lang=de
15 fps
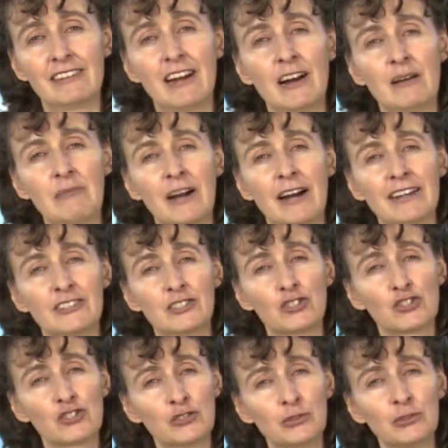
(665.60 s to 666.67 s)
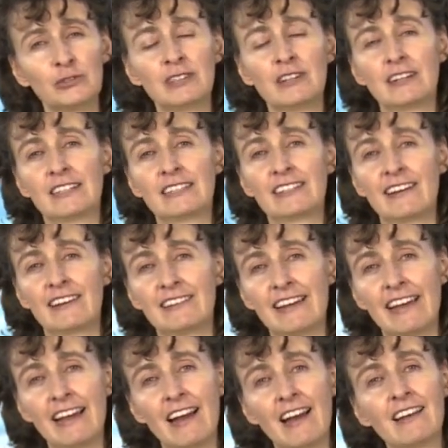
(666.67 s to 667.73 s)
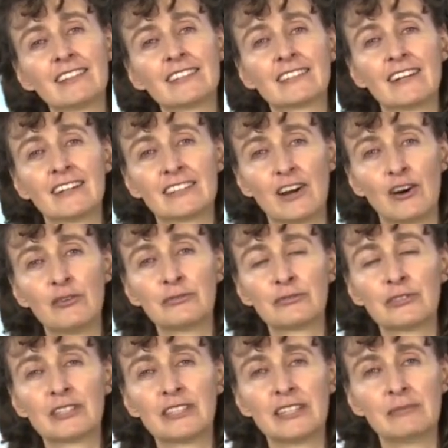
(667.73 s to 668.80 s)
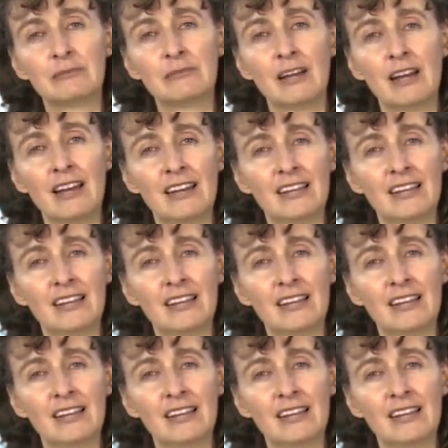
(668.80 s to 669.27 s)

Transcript: Wir haben eine Schönheit, eine Herrlichkeit aufgegeben,